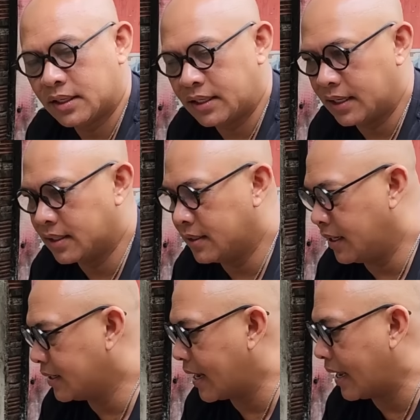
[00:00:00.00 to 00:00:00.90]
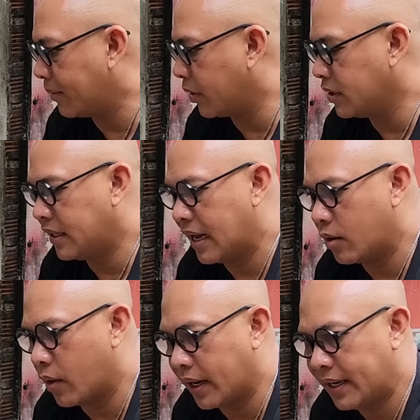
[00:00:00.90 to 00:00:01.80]
trình diễn ra là mọi người
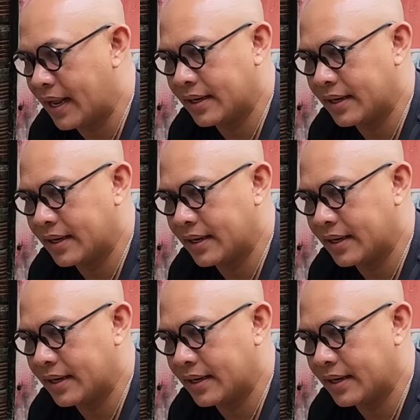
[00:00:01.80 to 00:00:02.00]
đang quay,